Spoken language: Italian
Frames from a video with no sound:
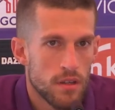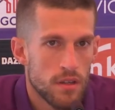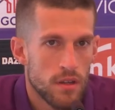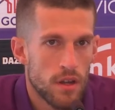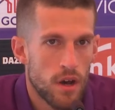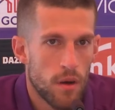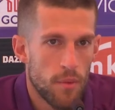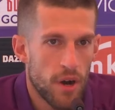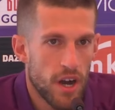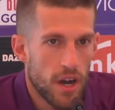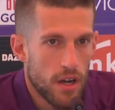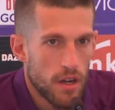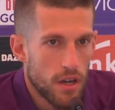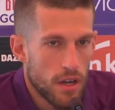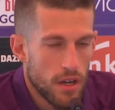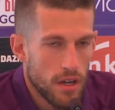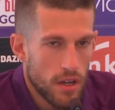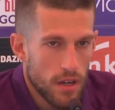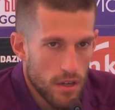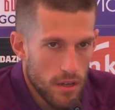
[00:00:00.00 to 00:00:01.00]
No, ma
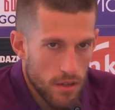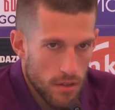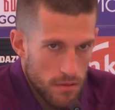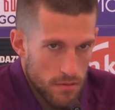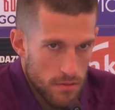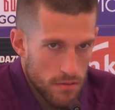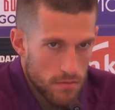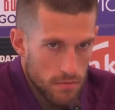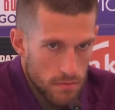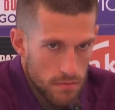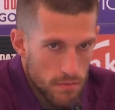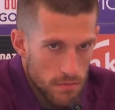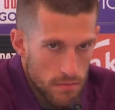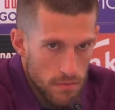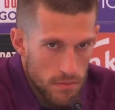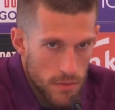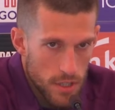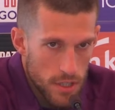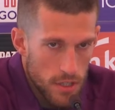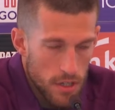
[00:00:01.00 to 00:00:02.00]
eh,
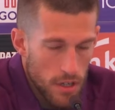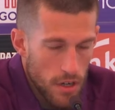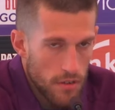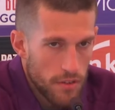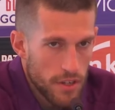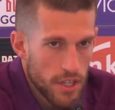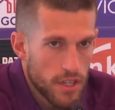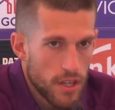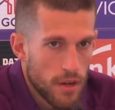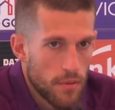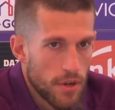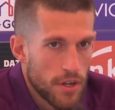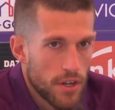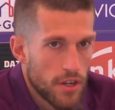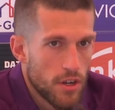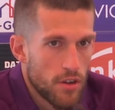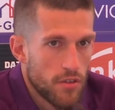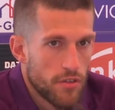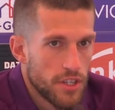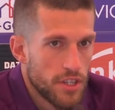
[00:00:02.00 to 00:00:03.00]
ti dico la verità, Mario,
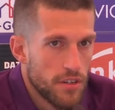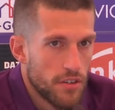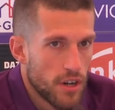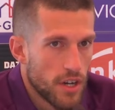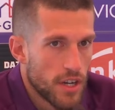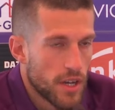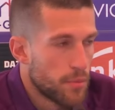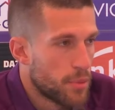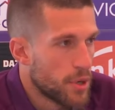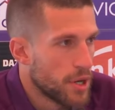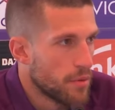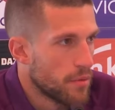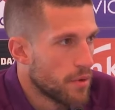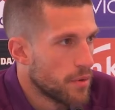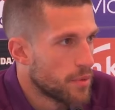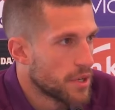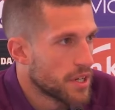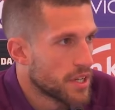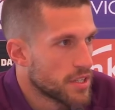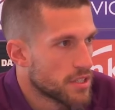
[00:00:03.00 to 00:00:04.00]
io lo vedevo anche prima,
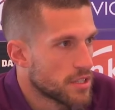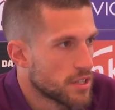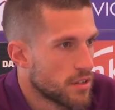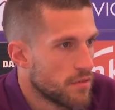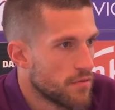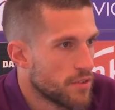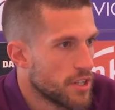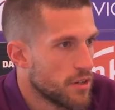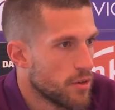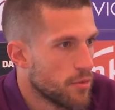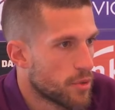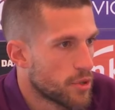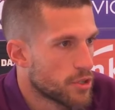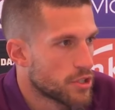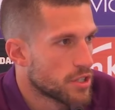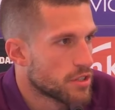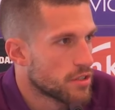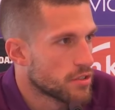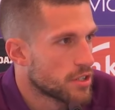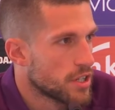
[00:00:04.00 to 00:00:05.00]
perché se non vedevo un
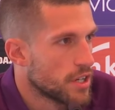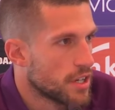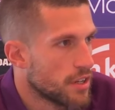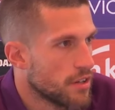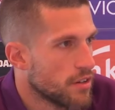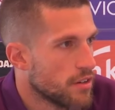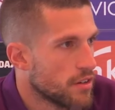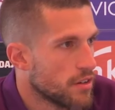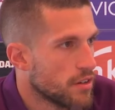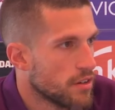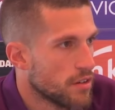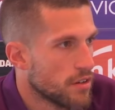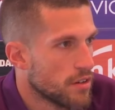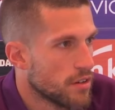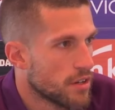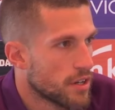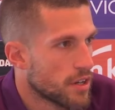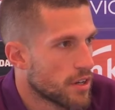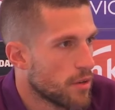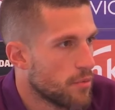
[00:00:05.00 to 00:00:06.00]
progetto serio
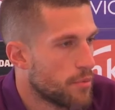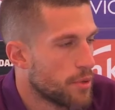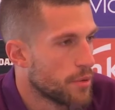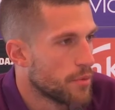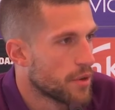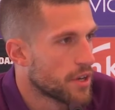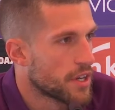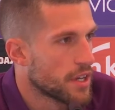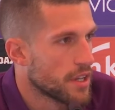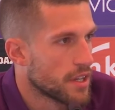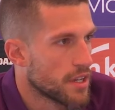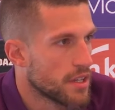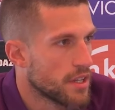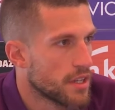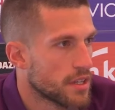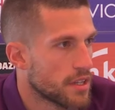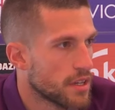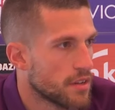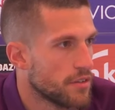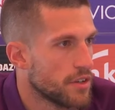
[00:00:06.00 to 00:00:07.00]
ero il primo a chiedere di
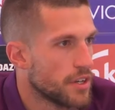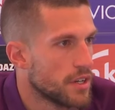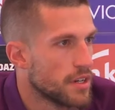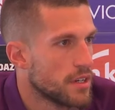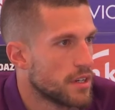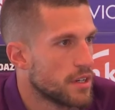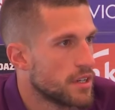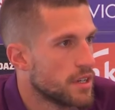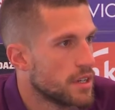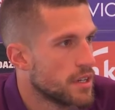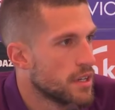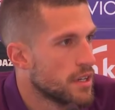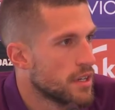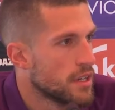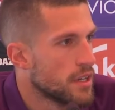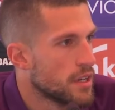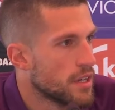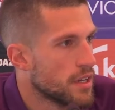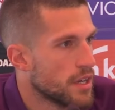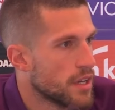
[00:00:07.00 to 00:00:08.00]
andare via.
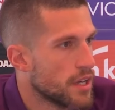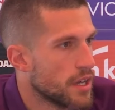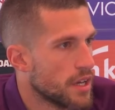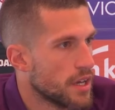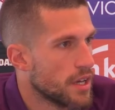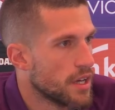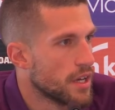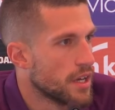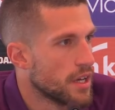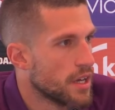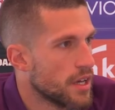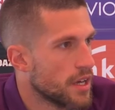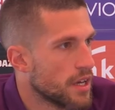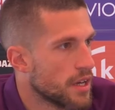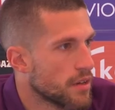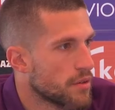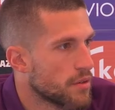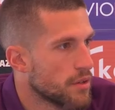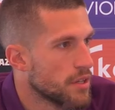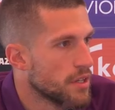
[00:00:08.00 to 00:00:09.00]
E
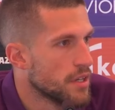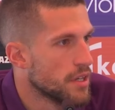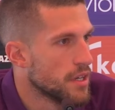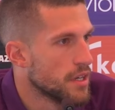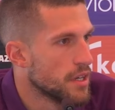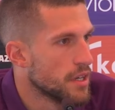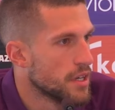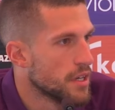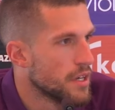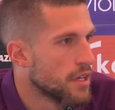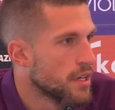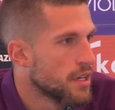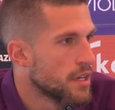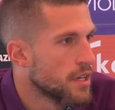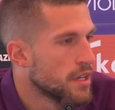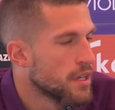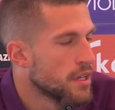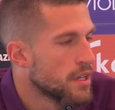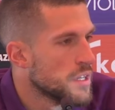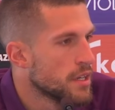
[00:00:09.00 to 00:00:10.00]
eh, quindi
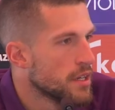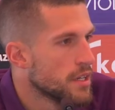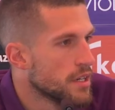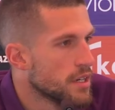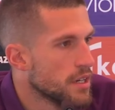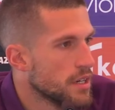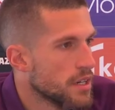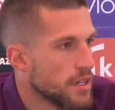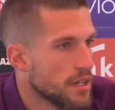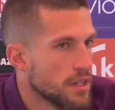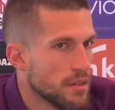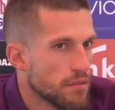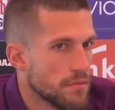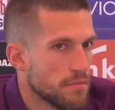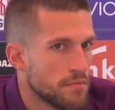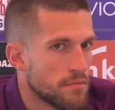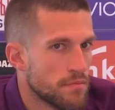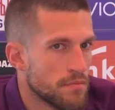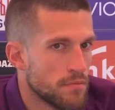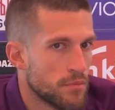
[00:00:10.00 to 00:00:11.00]

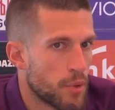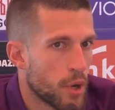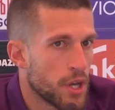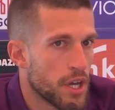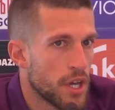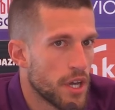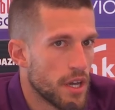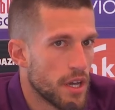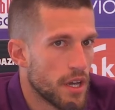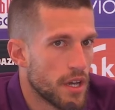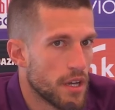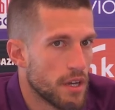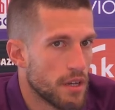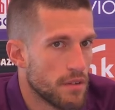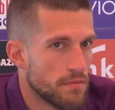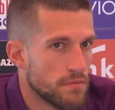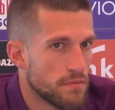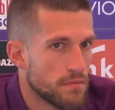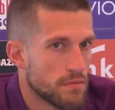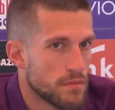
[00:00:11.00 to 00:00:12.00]
poi eh,
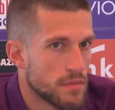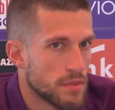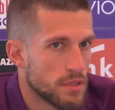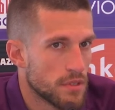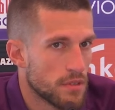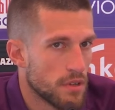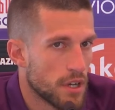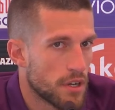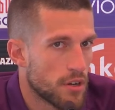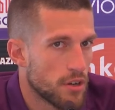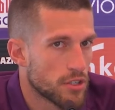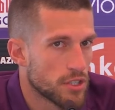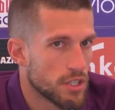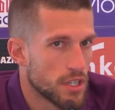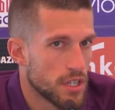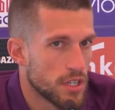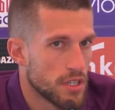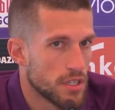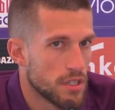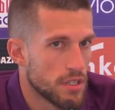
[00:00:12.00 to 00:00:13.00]
le
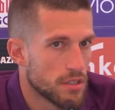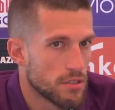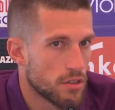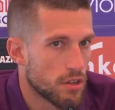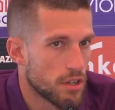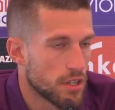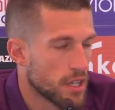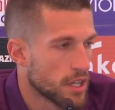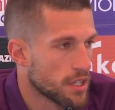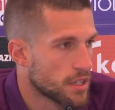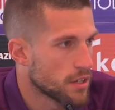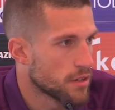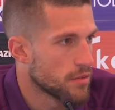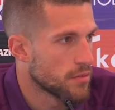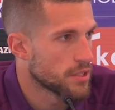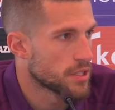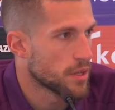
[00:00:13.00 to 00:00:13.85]
cose sono andate come